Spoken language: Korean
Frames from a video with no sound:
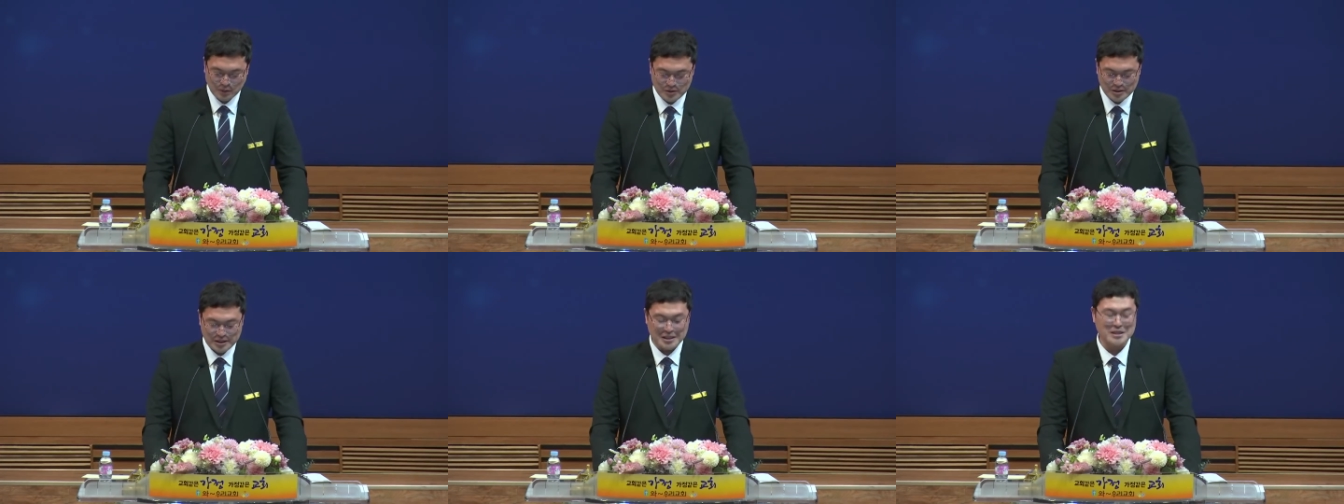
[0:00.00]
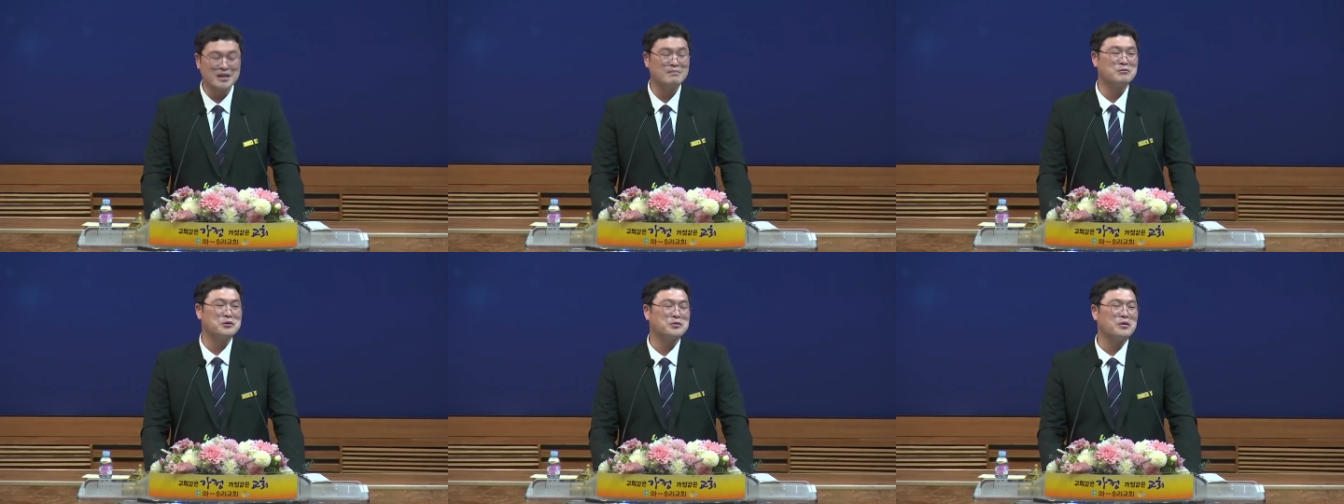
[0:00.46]
오늘 이
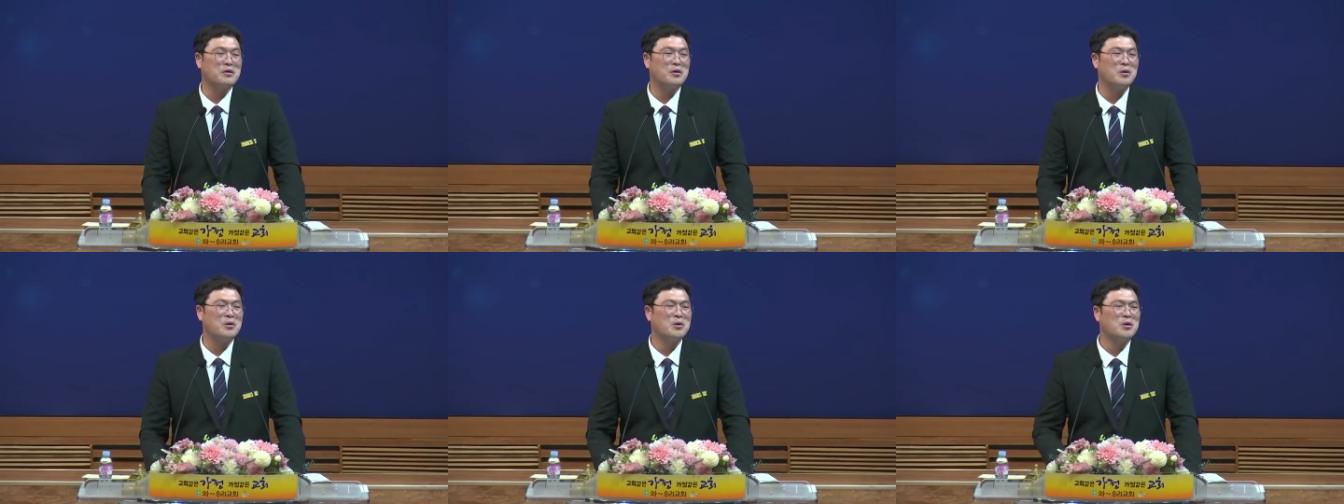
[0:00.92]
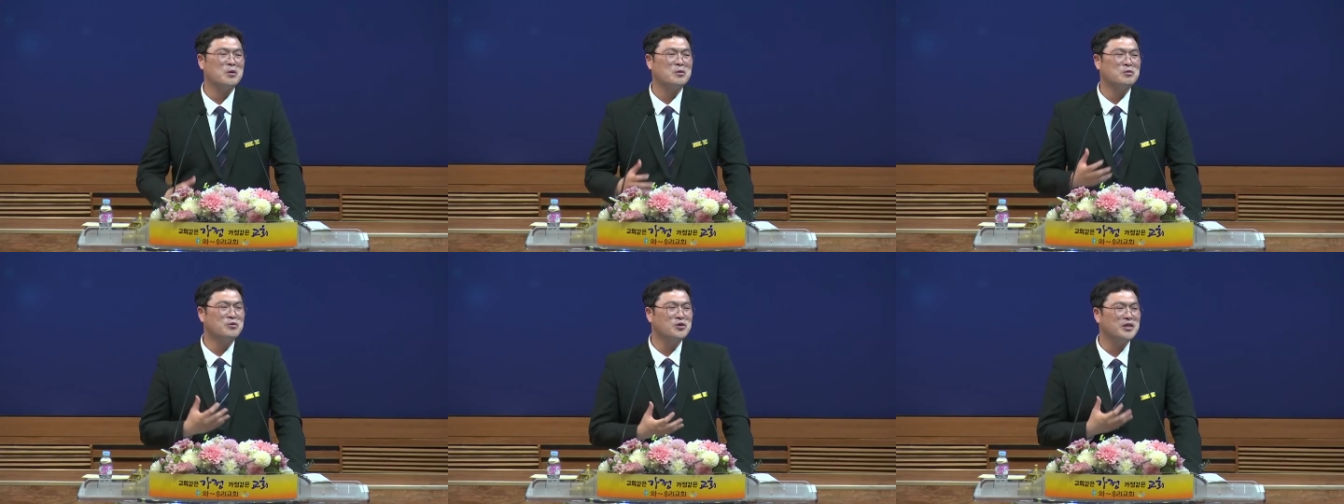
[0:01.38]
시간부터
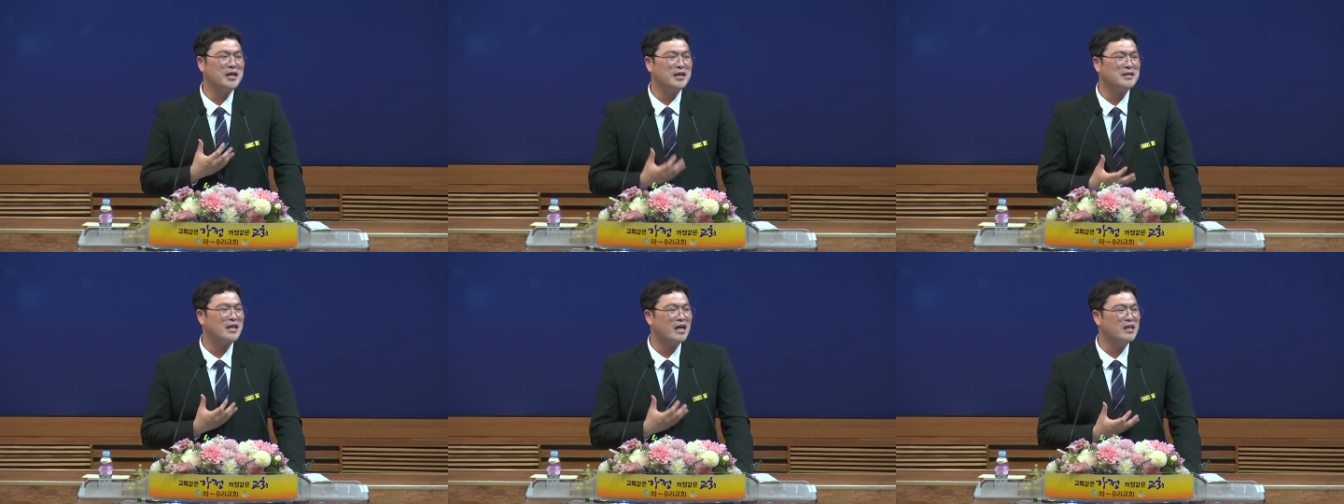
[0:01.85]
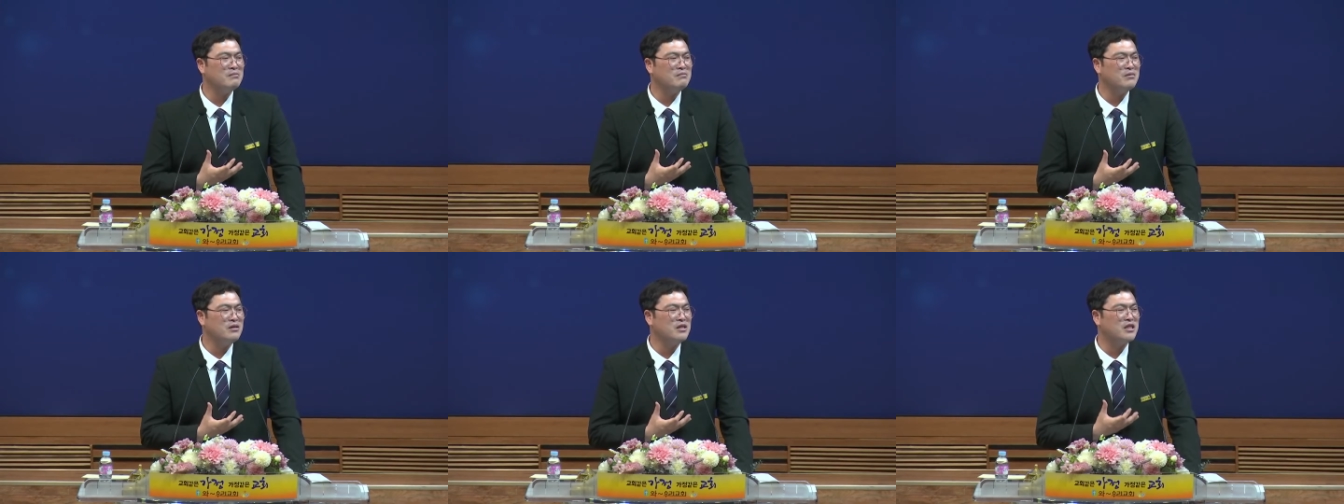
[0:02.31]
우리의
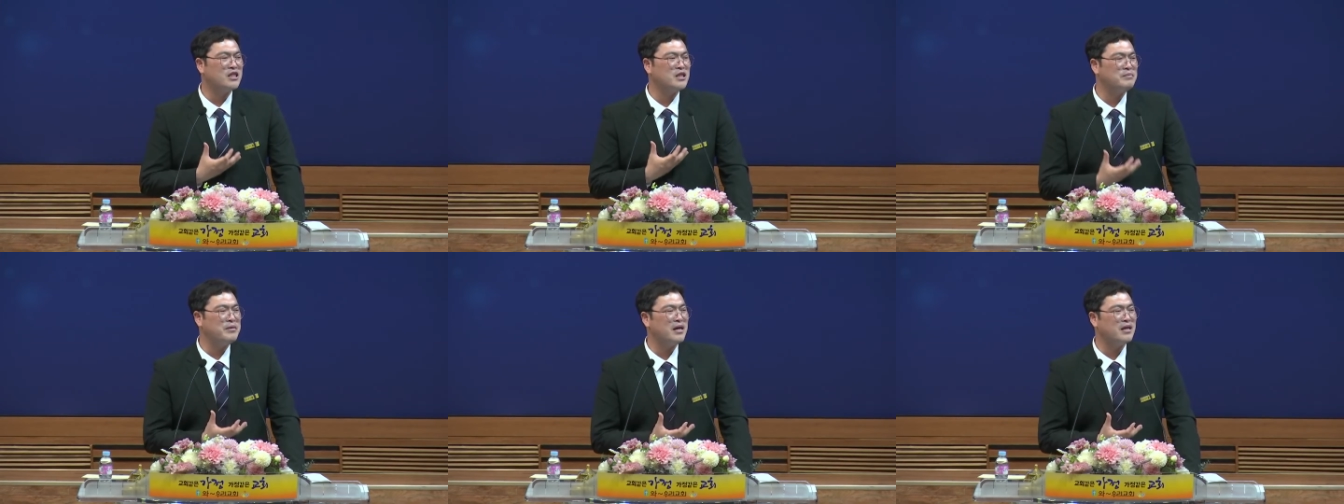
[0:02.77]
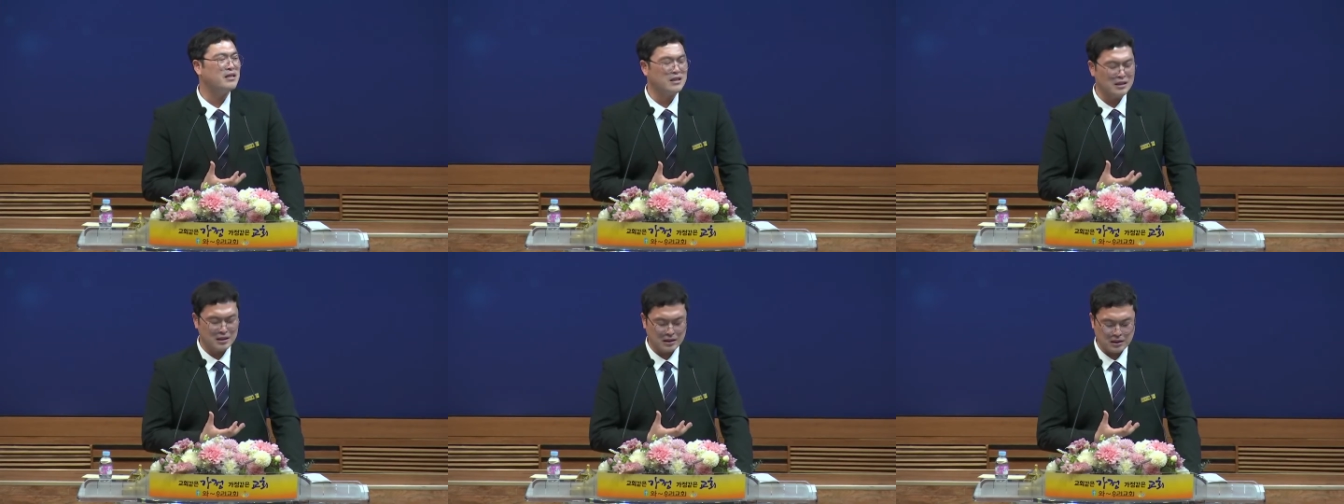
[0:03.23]
삶을
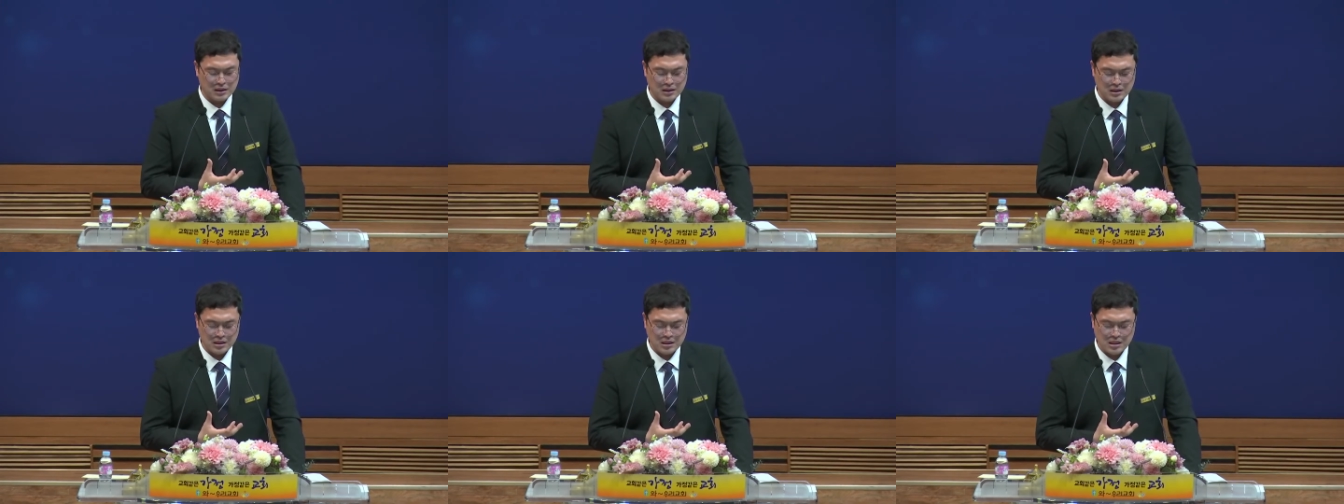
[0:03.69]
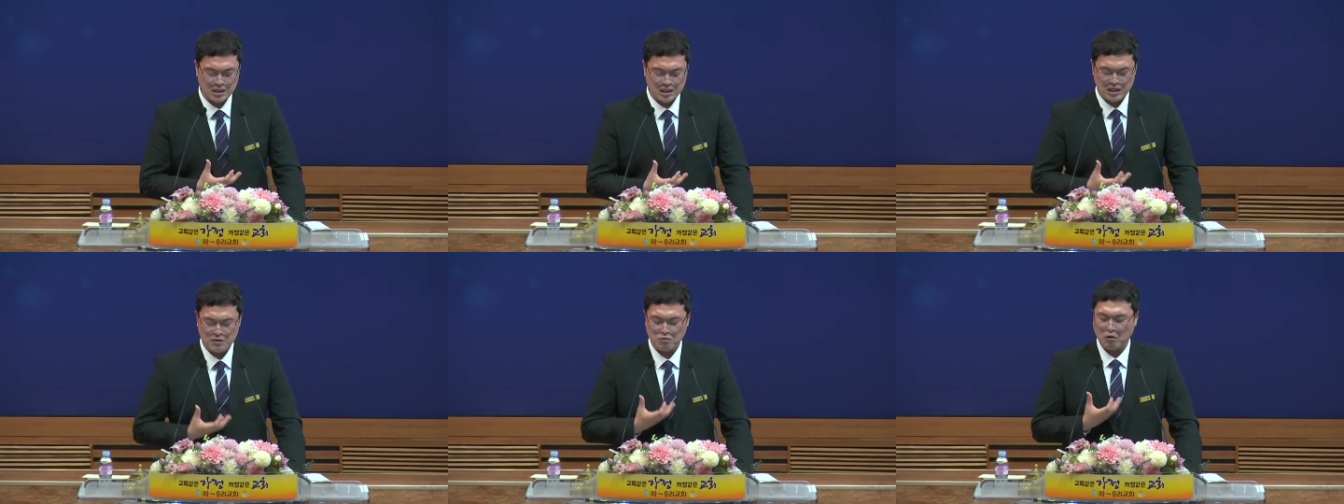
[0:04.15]
지배하는
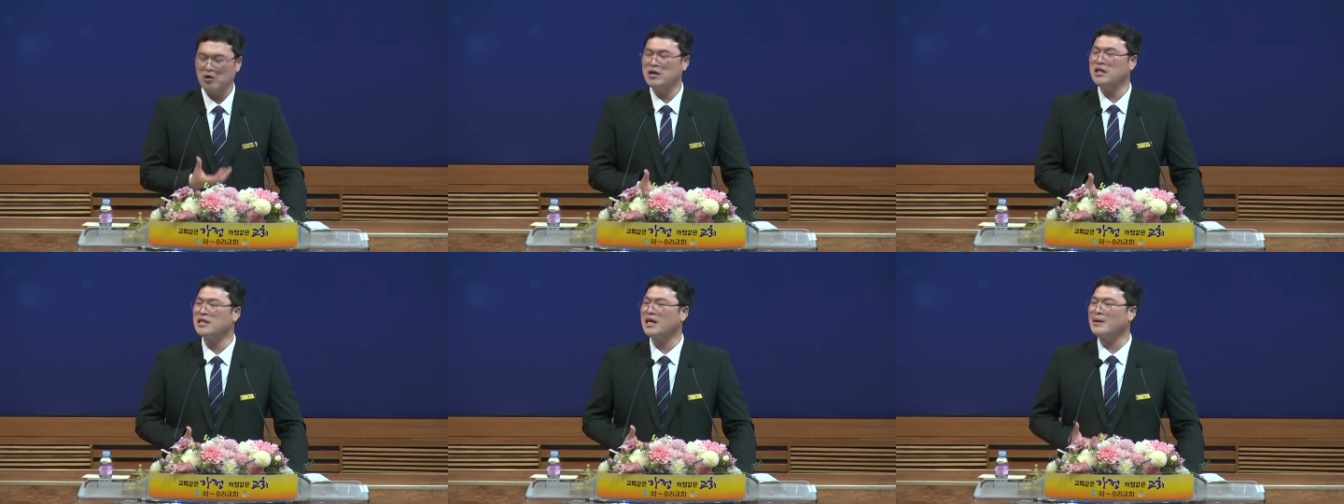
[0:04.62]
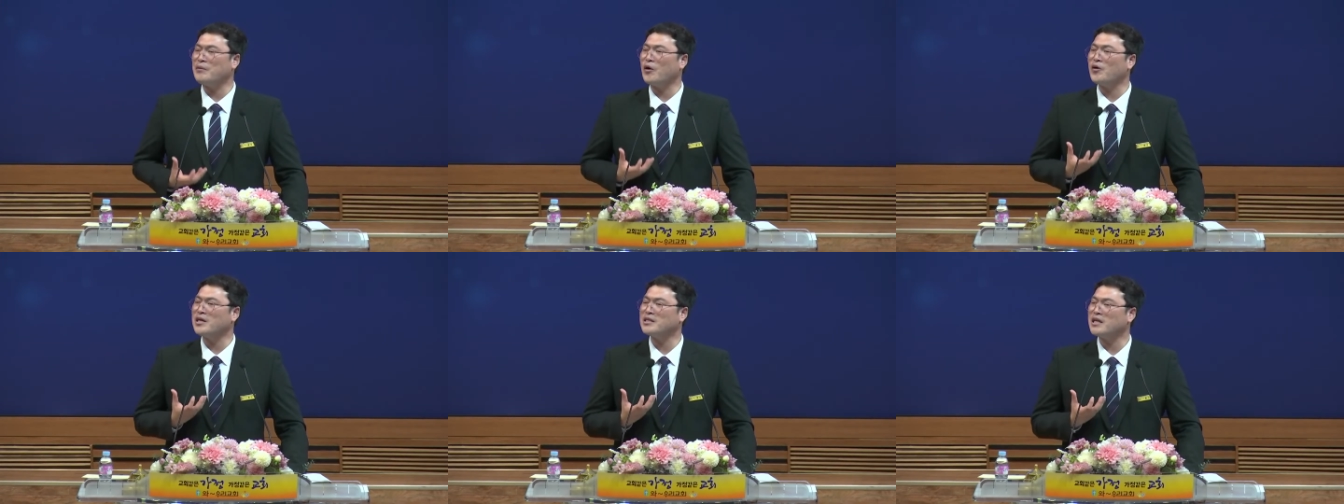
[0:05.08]
그 원리가
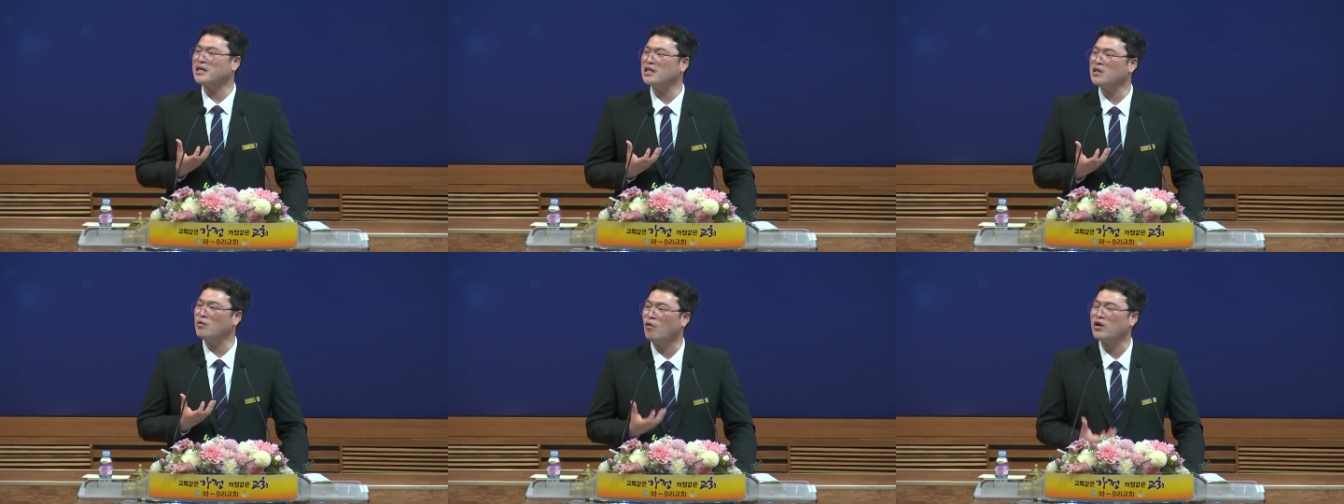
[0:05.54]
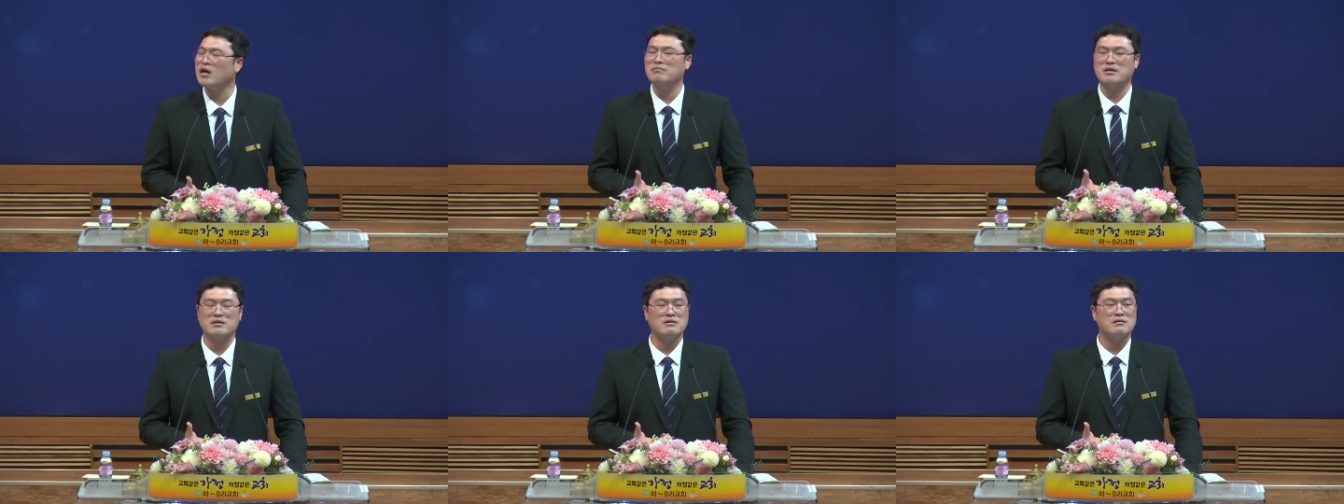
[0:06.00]
변화되기를
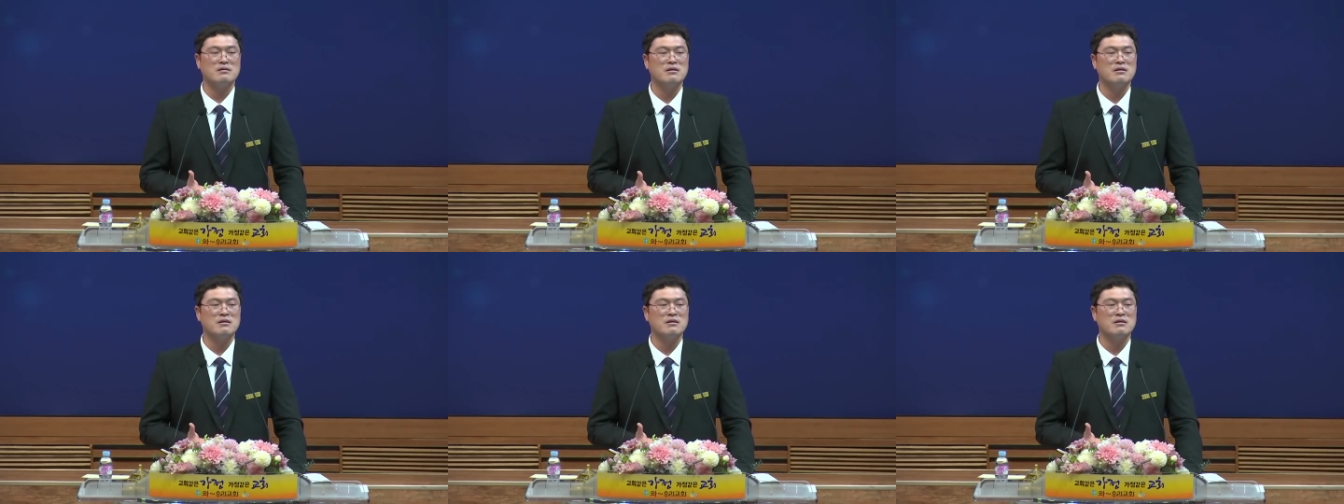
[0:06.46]
원합니다.